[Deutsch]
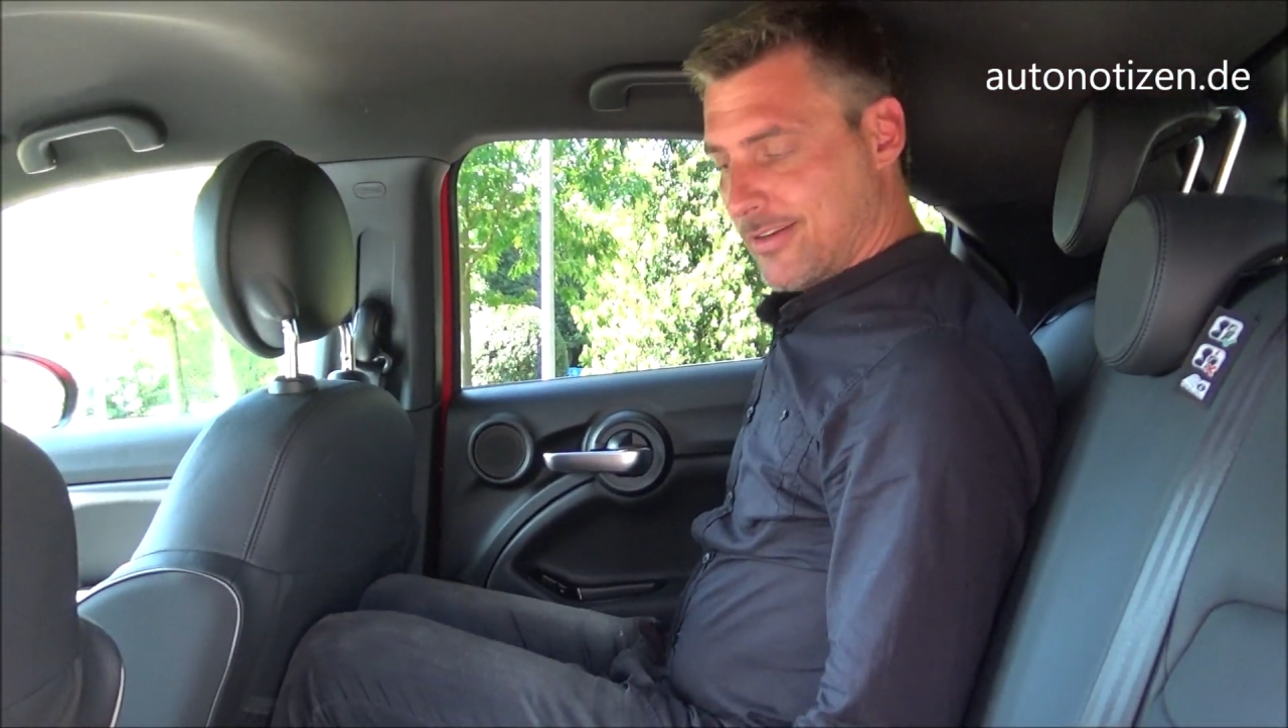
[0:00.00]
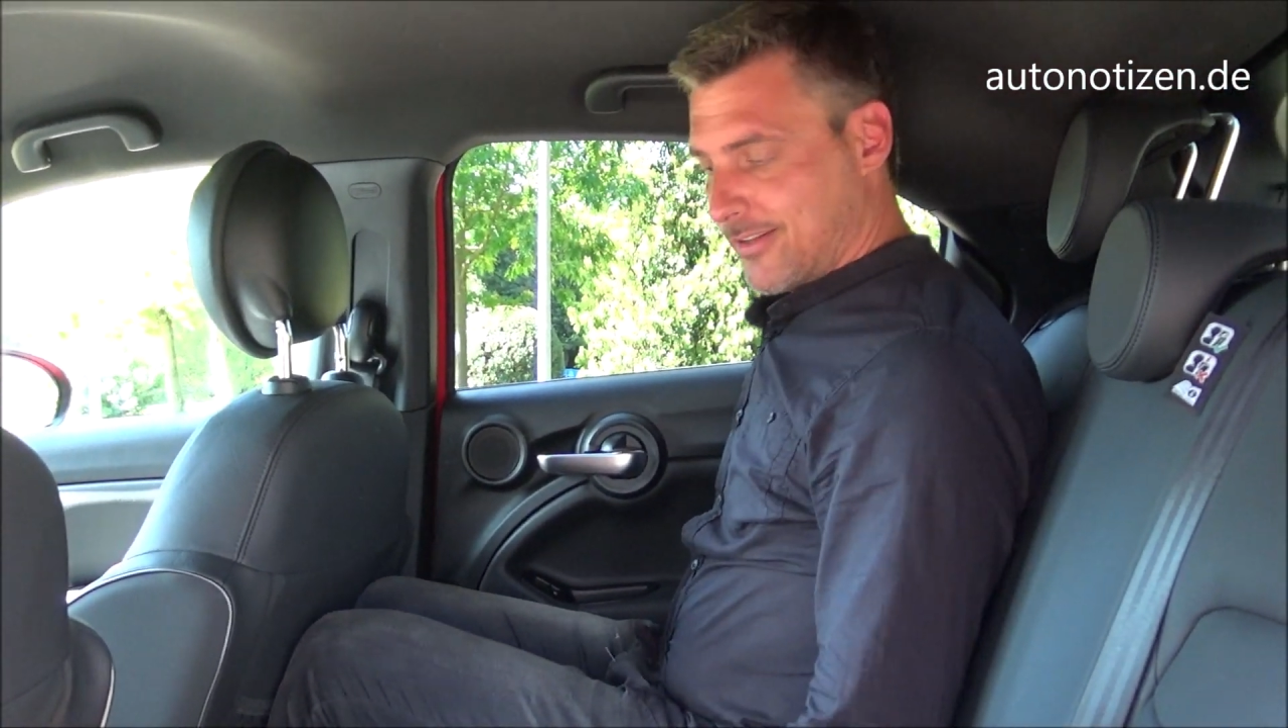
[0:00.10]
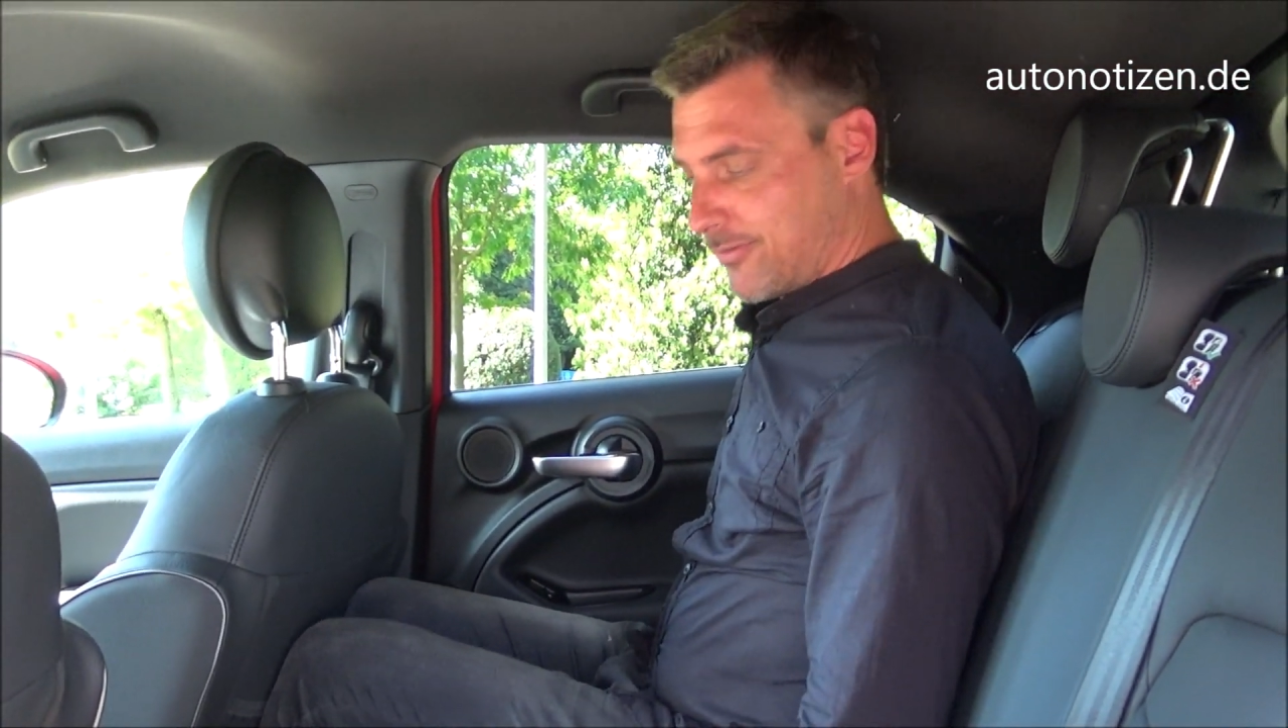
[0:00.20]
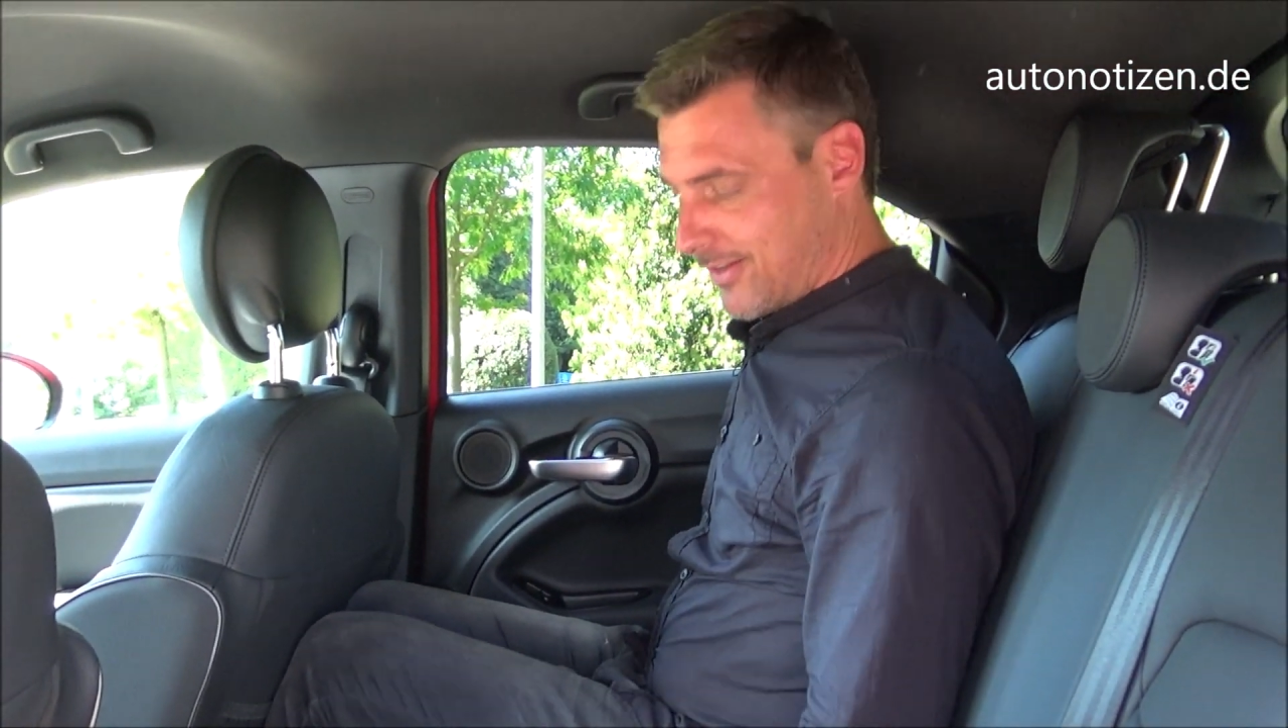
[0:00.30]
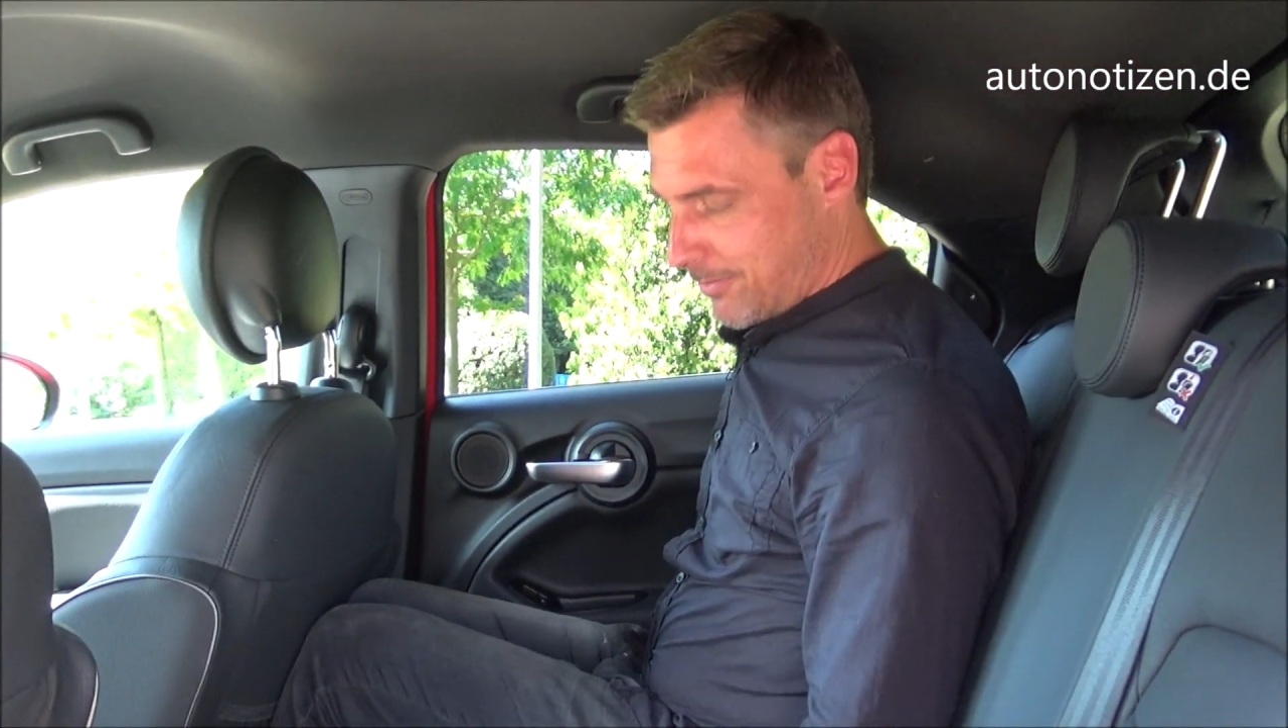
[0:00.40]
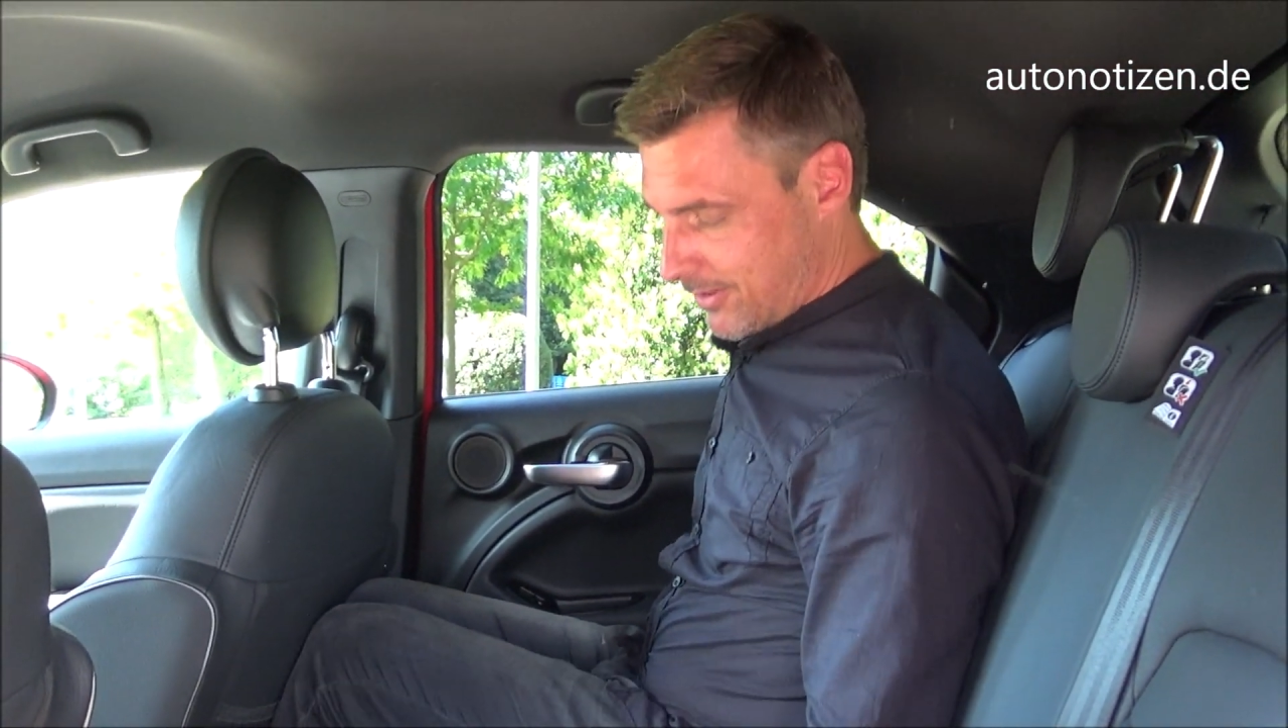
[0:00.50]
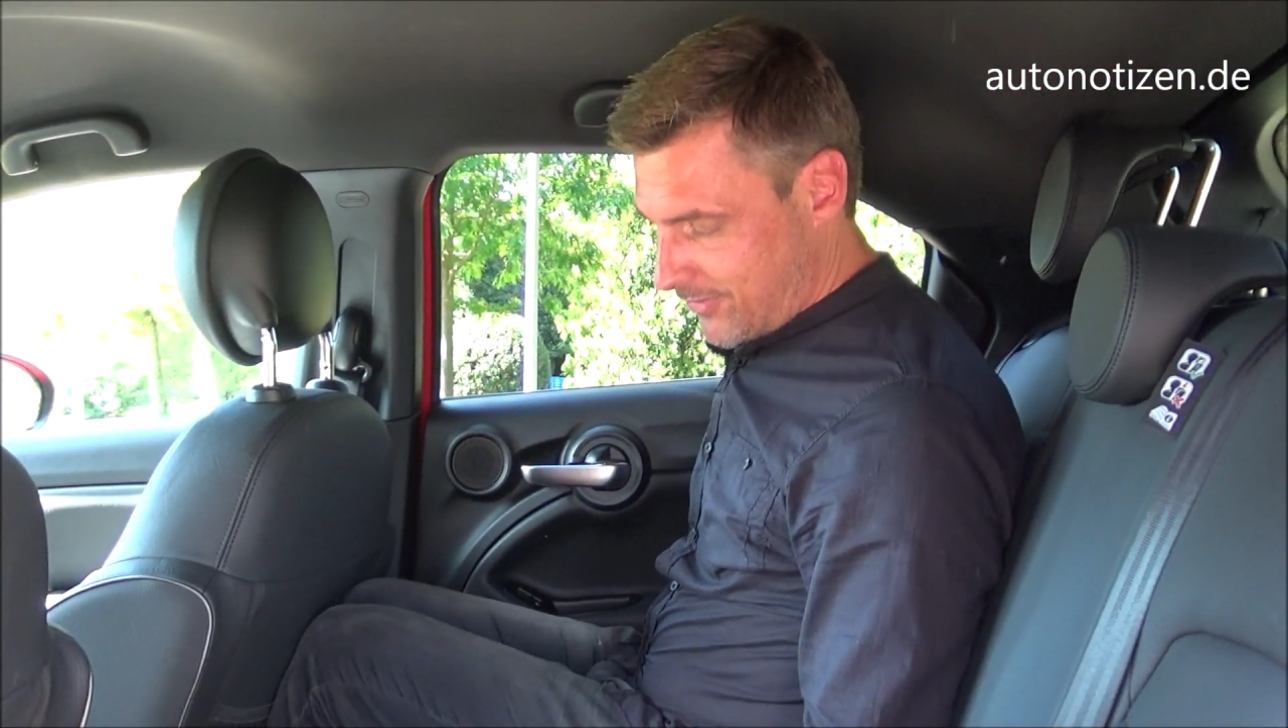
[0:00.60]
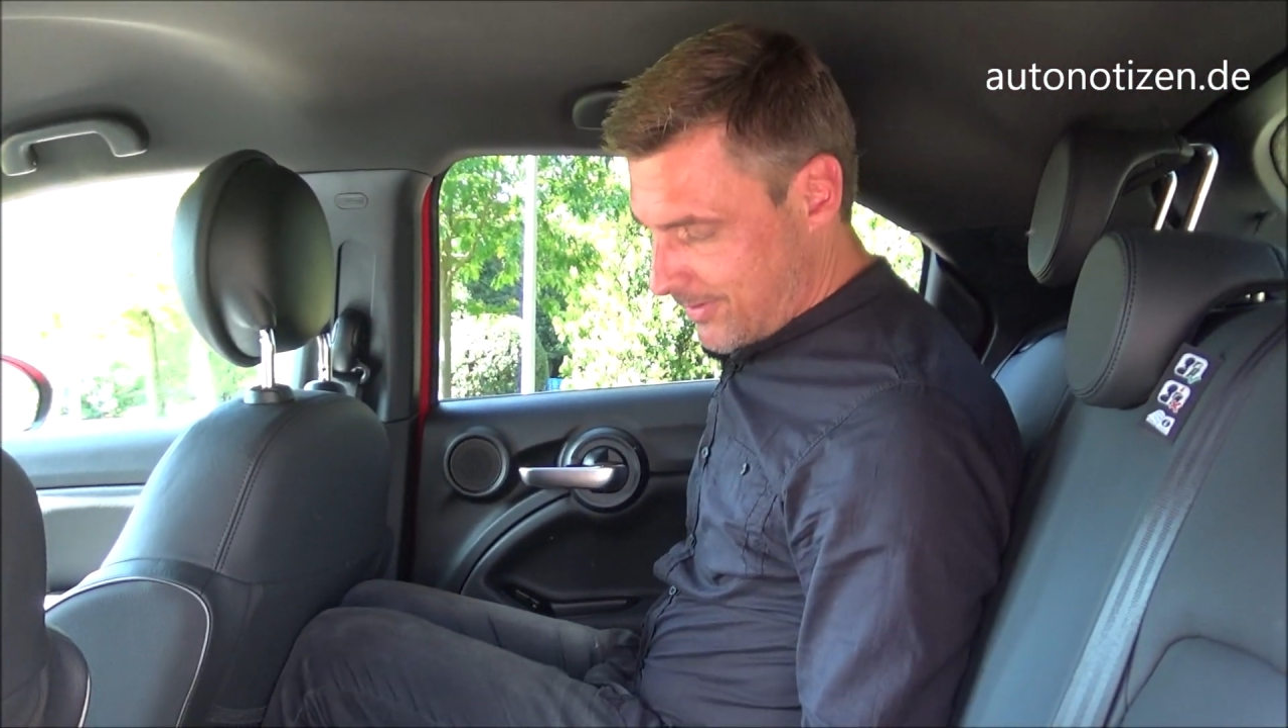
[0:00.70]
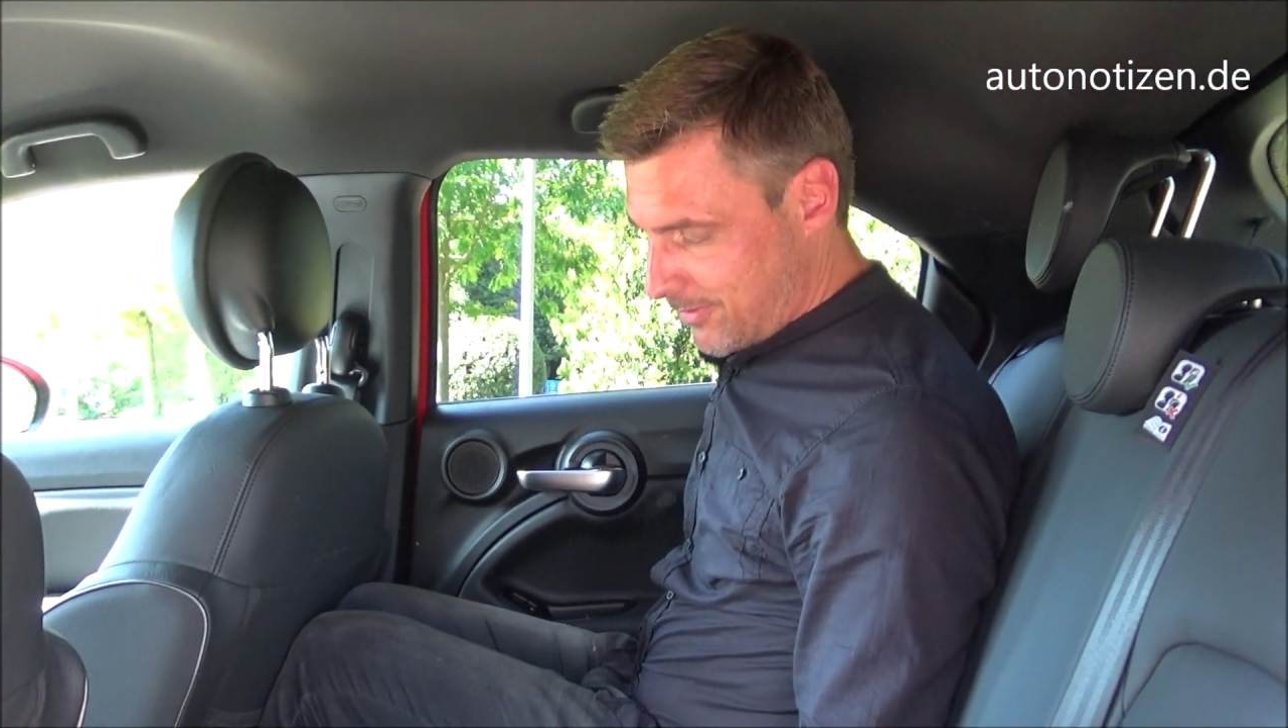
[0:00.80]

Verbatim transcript: deswegen bequem.